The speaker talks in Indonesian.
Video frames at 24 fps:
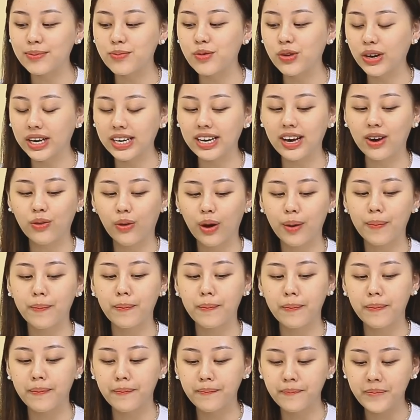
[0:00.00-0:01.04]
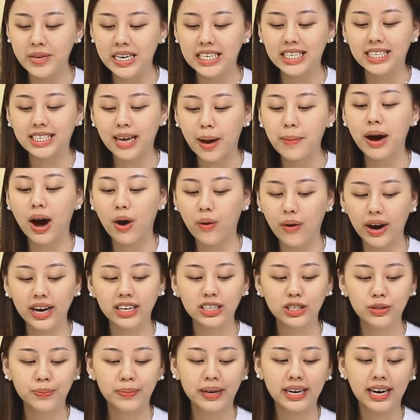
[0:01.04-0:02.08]
mungkin yang gue bisa bawa,
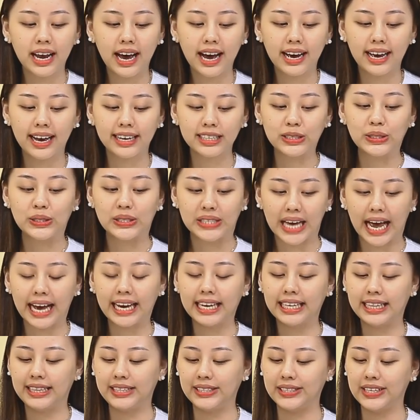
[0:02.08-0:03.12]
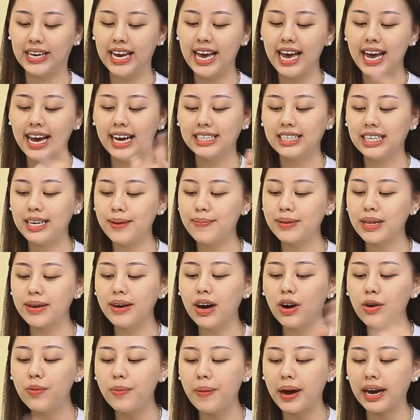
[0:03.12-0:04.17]
cuman agak susah gitu. Jadi pertama
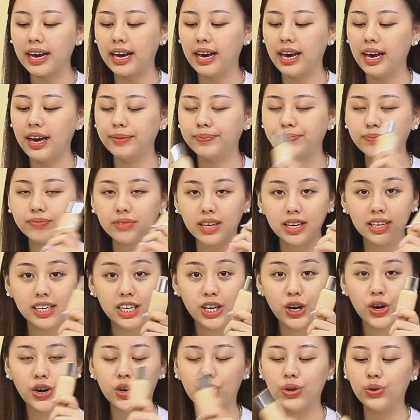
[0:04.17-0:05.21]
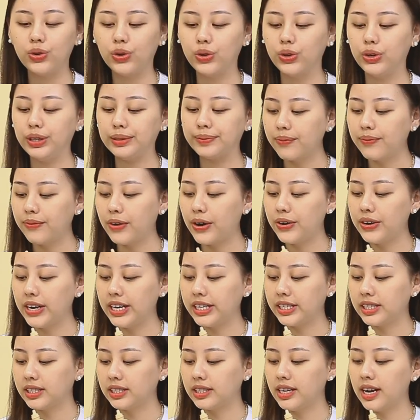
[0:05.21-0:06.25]
aku pakai Dior dulu.
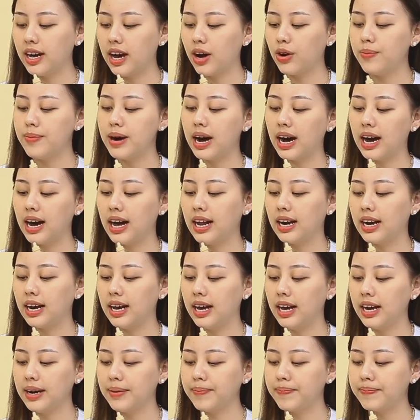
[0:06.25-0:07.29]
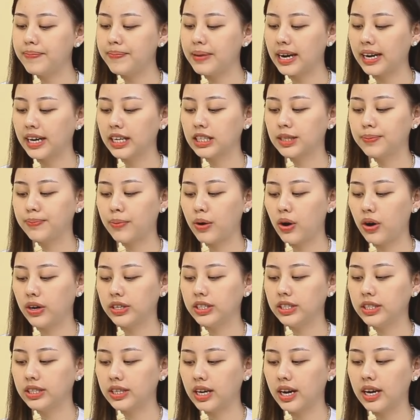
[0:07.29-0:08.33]
Foundationnya aku bakalan pakai
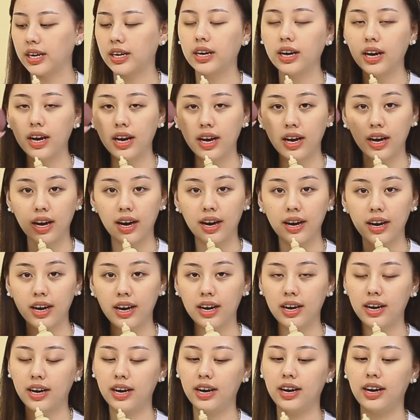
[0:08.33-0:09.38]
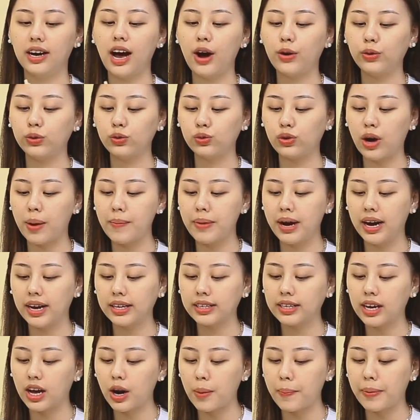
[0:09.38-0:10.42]
sponge karena uh, aku suka banget
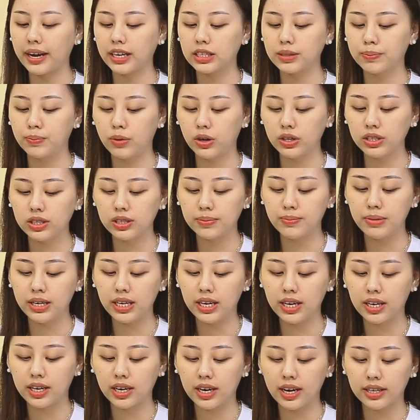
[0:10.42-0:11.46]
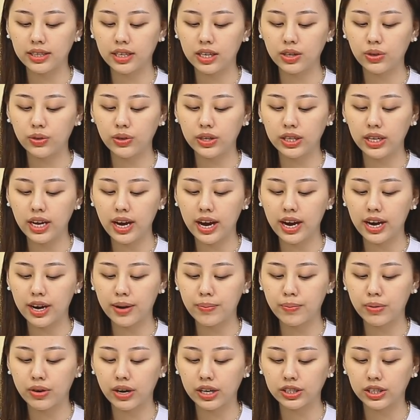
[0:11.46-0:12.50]
kalau pakai sponge bikin kelihatan kulitnya
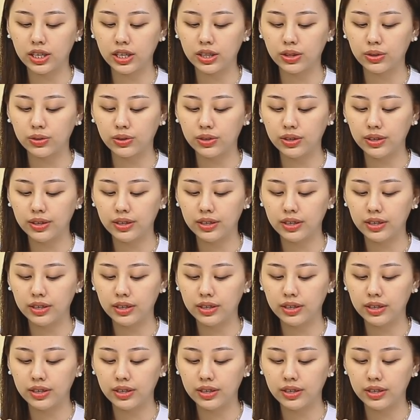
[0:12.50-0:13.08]
airbrush gitu.